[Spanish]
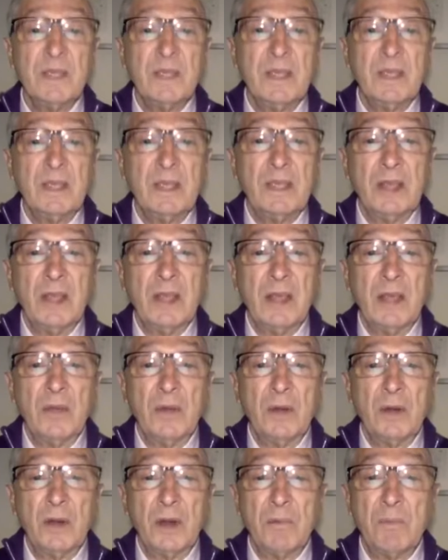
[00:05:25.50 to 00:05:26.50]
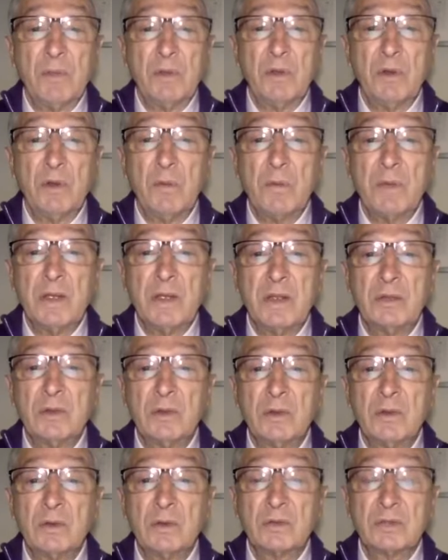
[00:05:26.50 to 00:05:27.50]
Y dado el rápido aumento
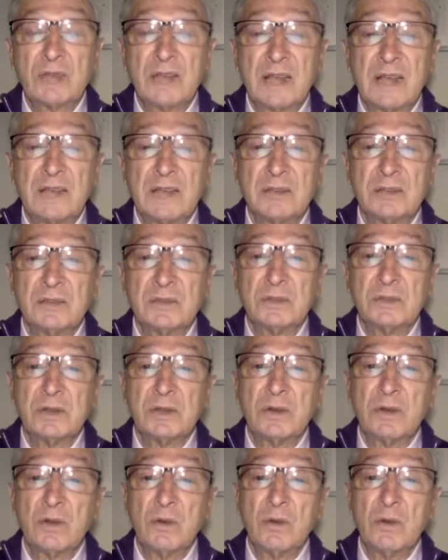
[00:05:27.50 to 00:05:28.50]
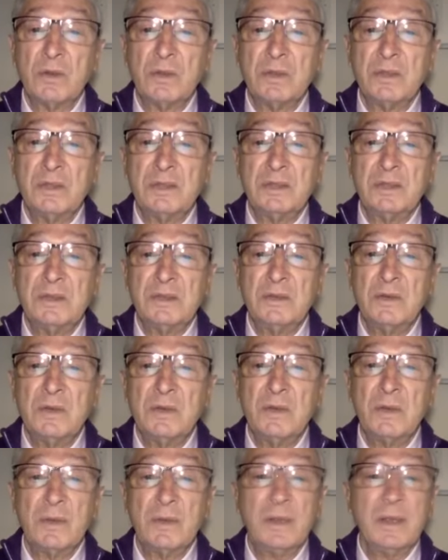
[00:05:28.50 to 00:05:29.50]
en los casos del
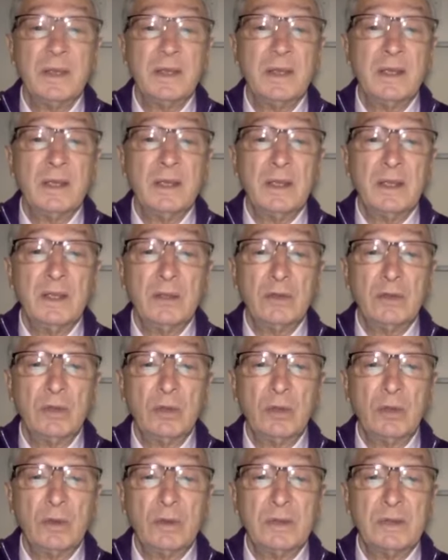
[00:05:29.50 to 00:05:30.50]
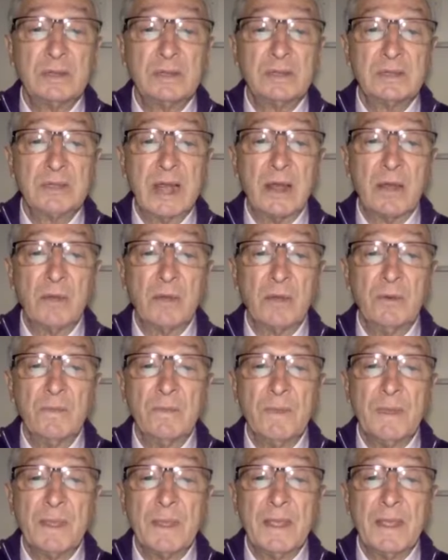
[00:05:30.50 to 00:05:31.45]
COVID-19 en todo el estado,